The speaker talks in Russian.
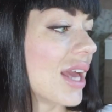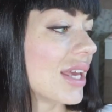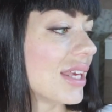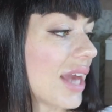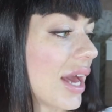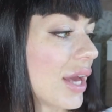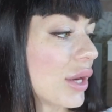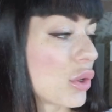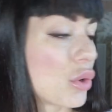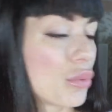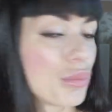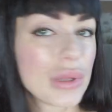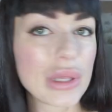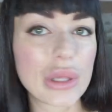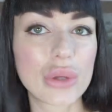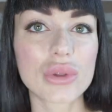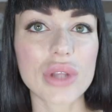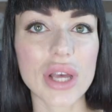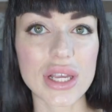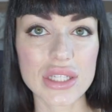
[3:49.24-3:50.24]
Я ее
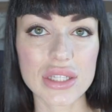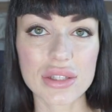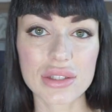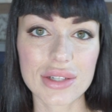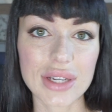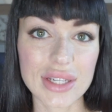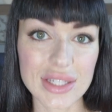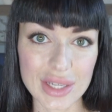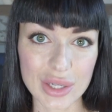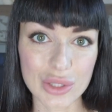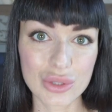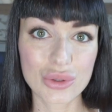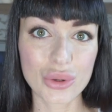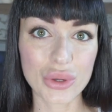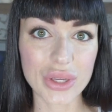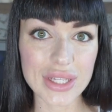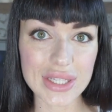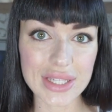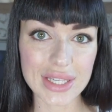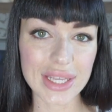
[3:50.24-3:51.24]
купила у нас, для тех, кто
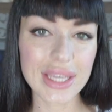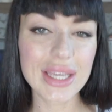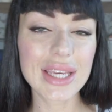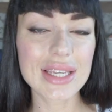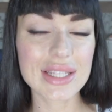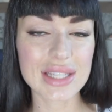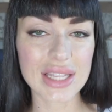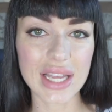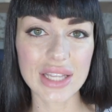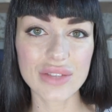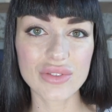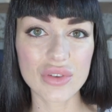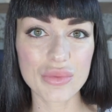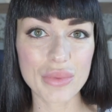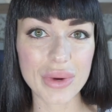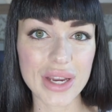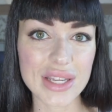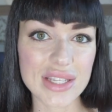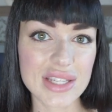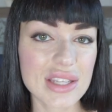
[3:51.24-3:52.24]
из Риги, из Латвии, в
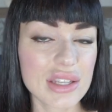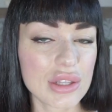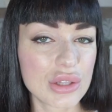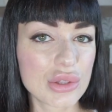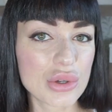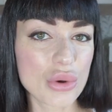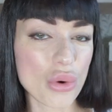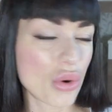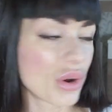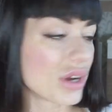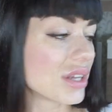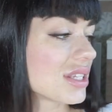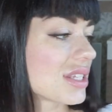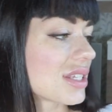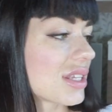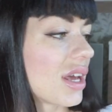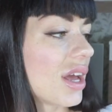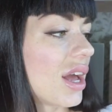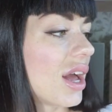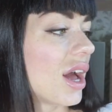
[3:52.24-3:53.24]
магазине Drogas.
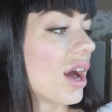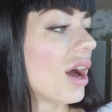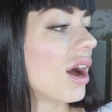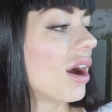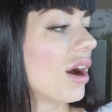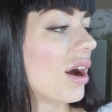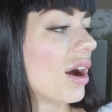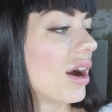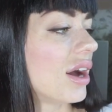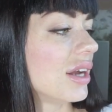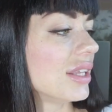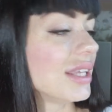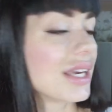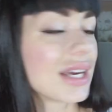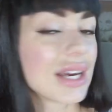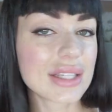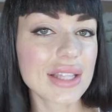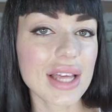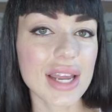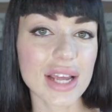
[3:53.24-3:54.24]
Э,
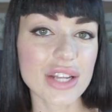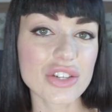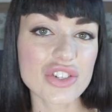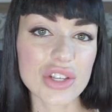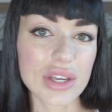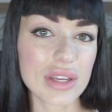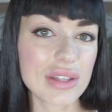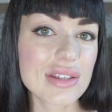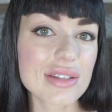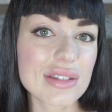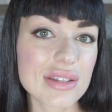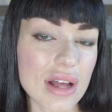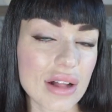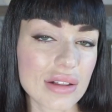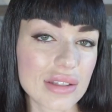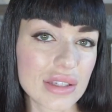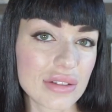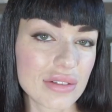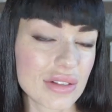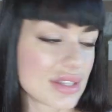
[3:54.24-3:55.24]
никогда раньше я не
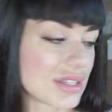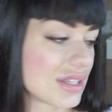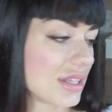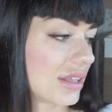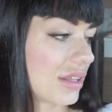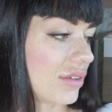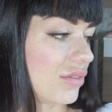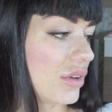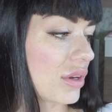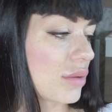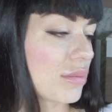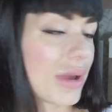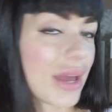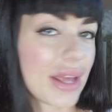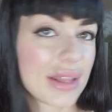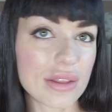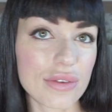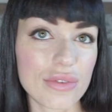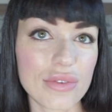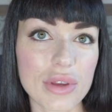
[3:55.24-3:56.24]
сталкивалась с этой фирмой,
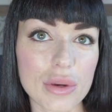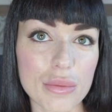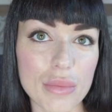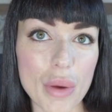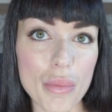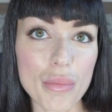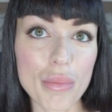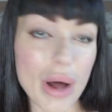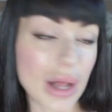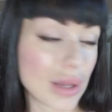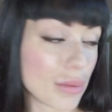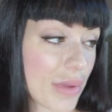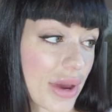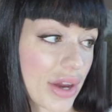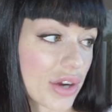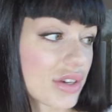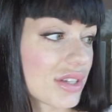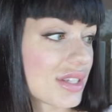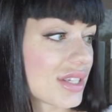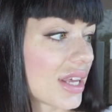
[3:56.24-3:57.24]
это фирма
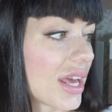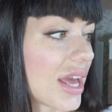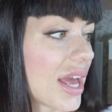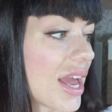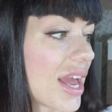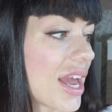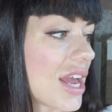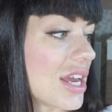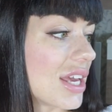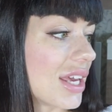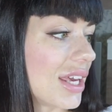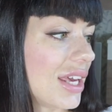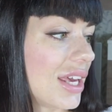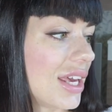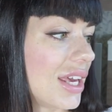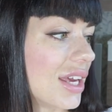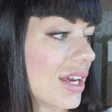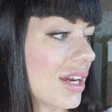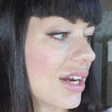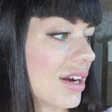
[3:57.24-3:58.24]
Palmer's.
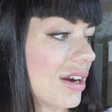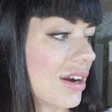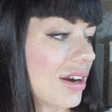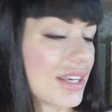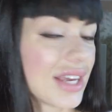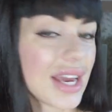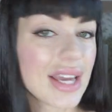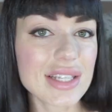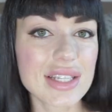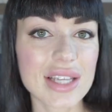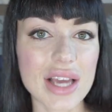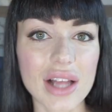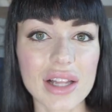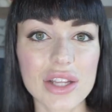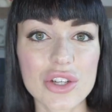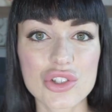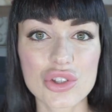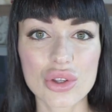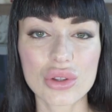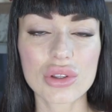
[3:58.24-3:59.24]
И э, я
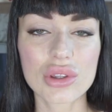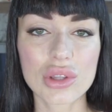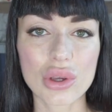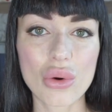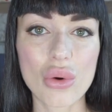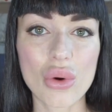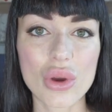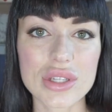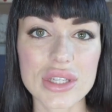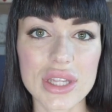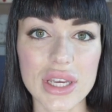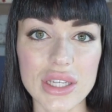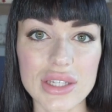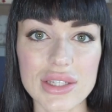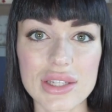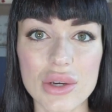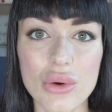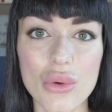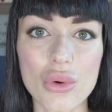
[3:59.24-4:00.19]
искала что-то такое, знаете,